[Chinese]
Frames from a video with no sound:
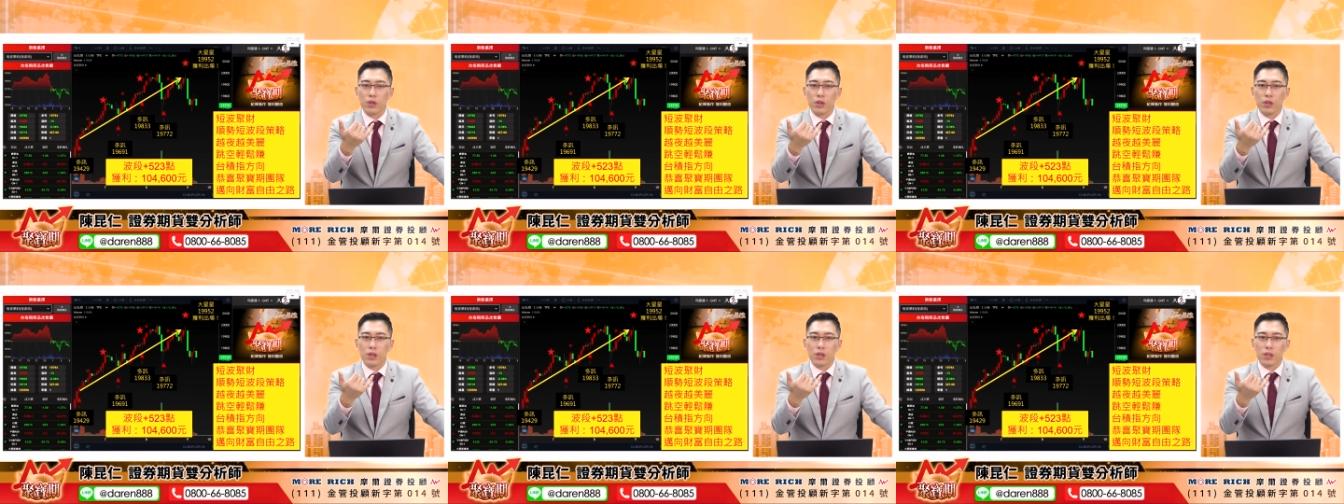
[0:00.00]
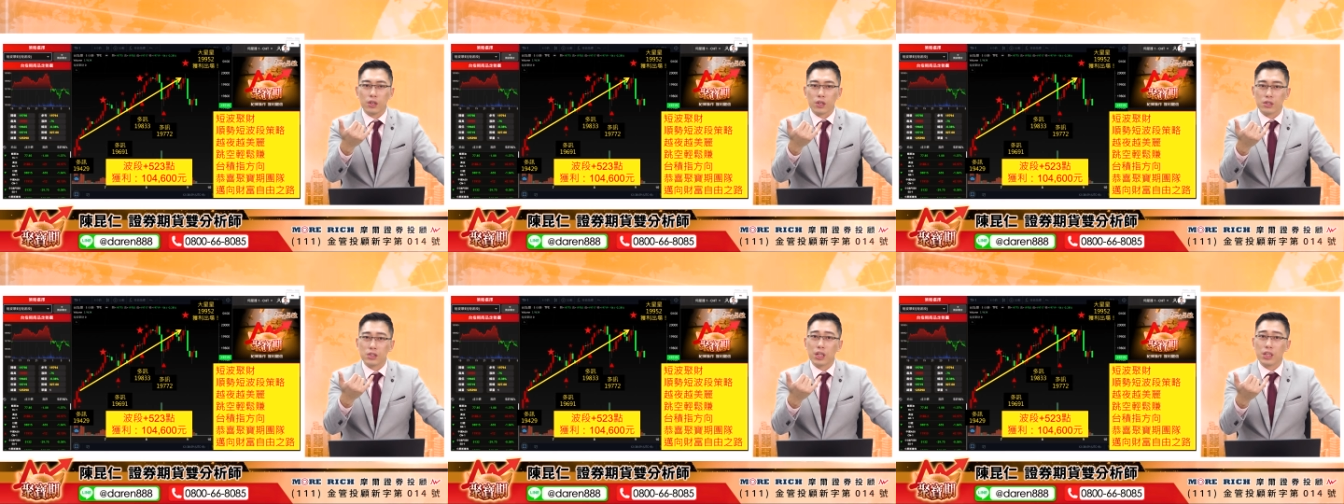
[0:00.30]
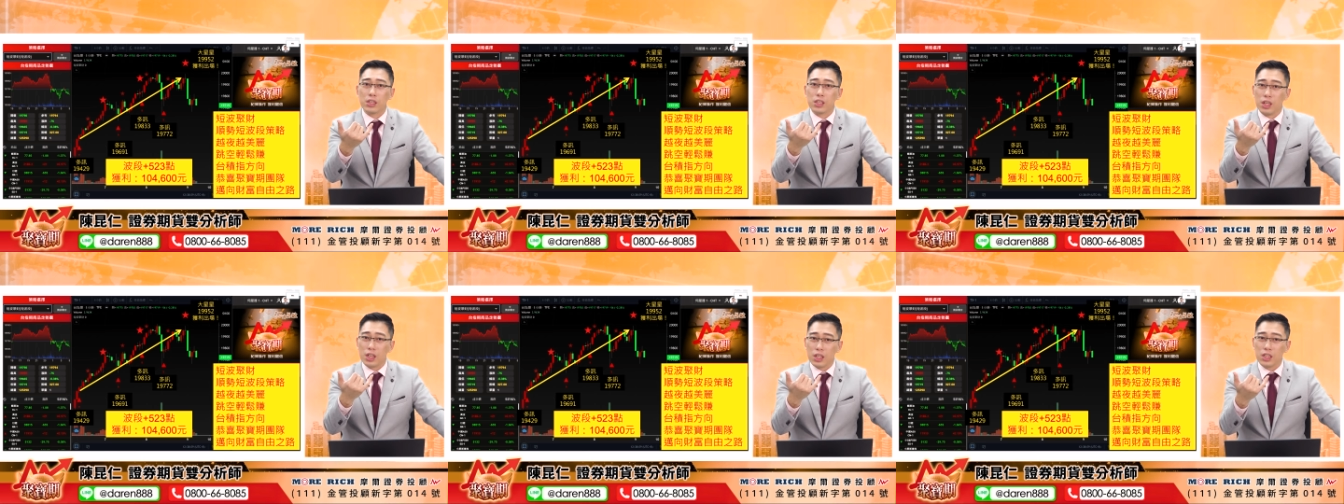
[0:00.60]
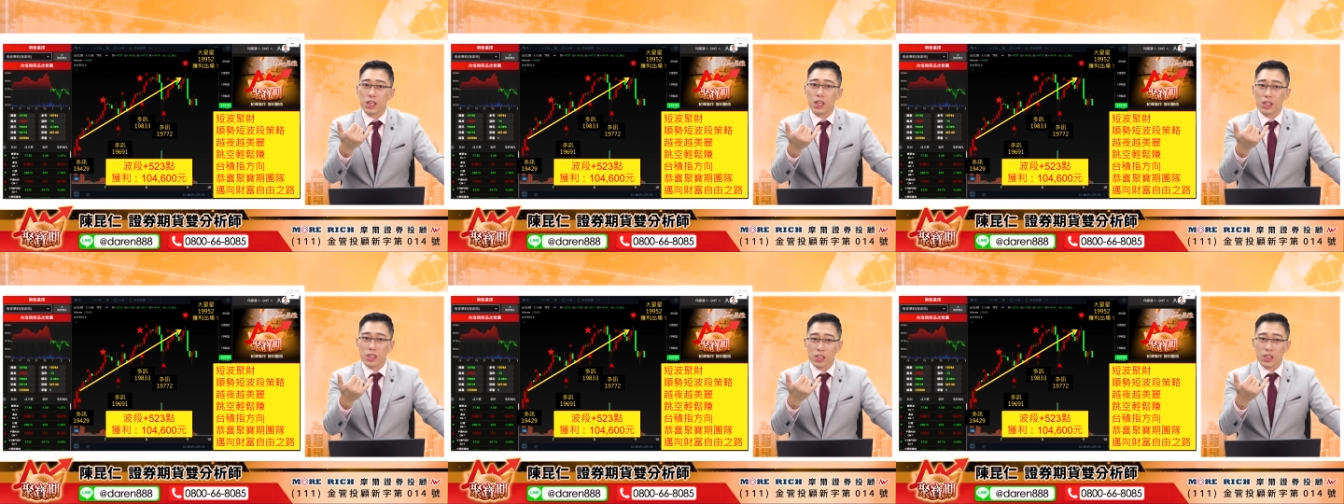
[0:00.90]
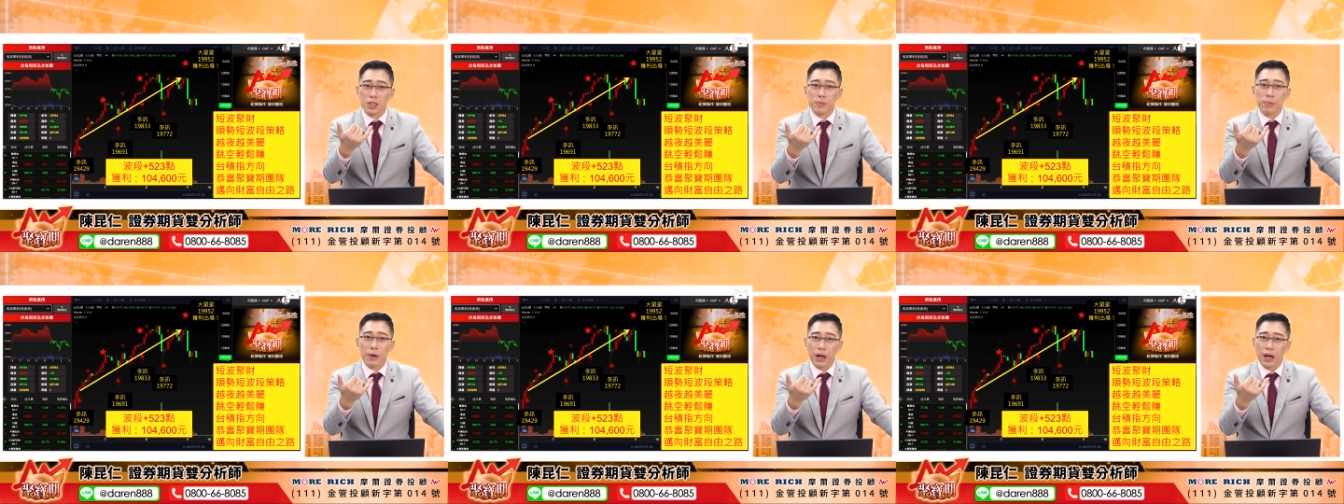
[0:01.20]
还是涨啊一一个
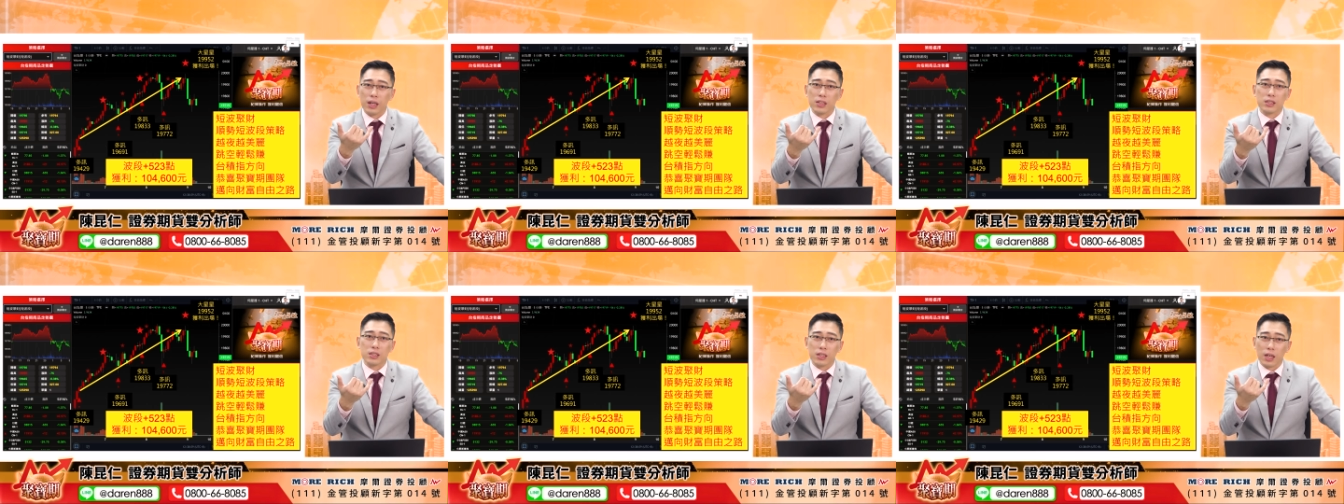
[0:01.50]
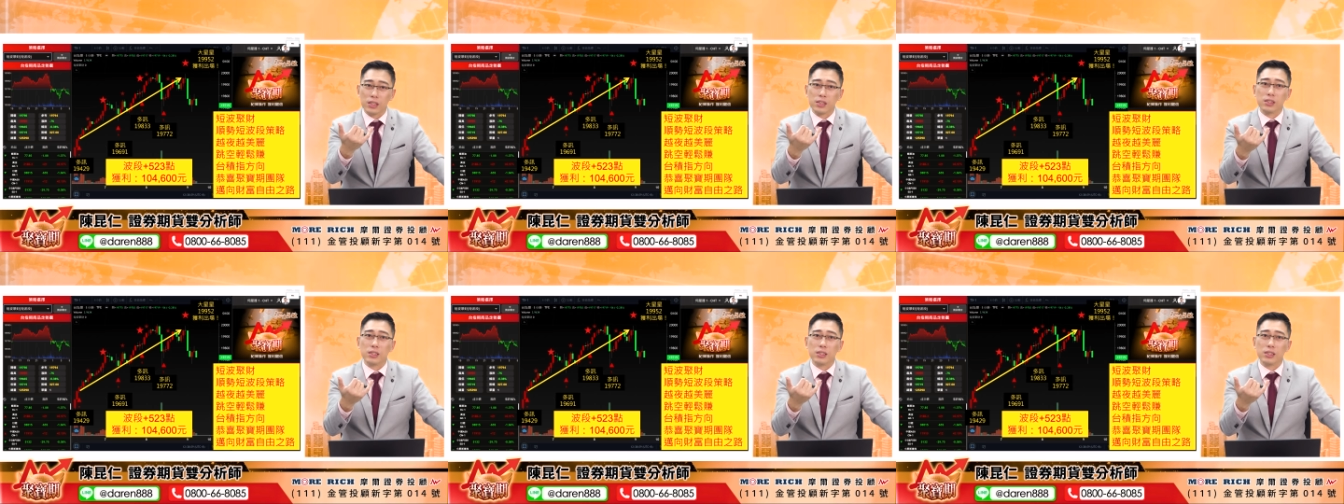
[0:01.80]
礼拜还是还是